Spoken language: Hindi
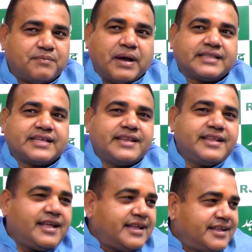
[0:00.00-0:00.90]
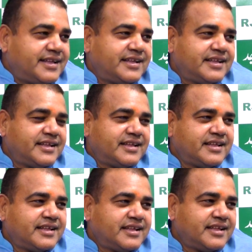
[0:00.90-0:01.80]
बात करिए
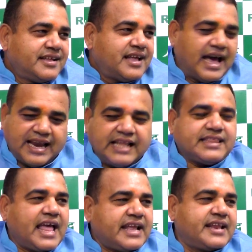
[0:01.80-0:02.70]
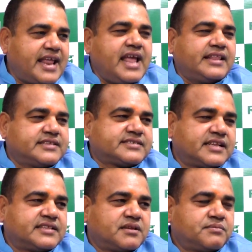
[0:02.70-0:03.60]
हालात है कि नहीं है देश के
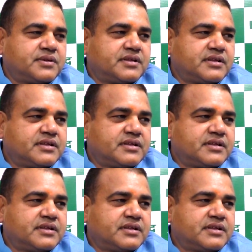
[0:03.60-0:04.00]
अंदर में